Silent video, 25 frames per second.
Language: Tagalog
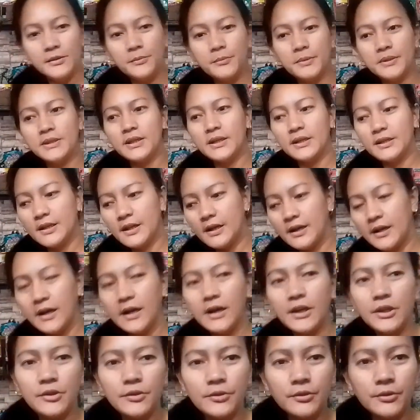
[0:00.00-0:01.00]
dumating na nga
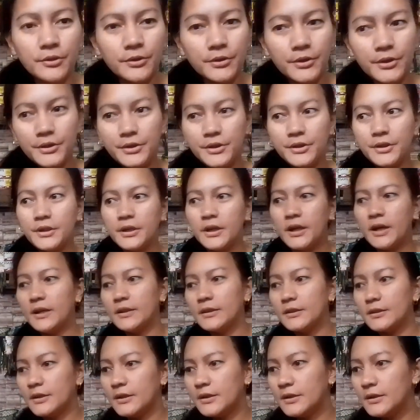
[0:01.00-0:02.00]
yung order
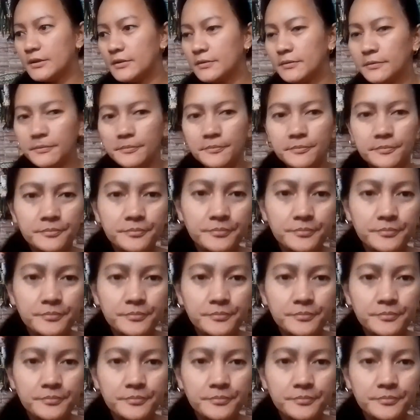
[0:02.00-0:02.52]
natin.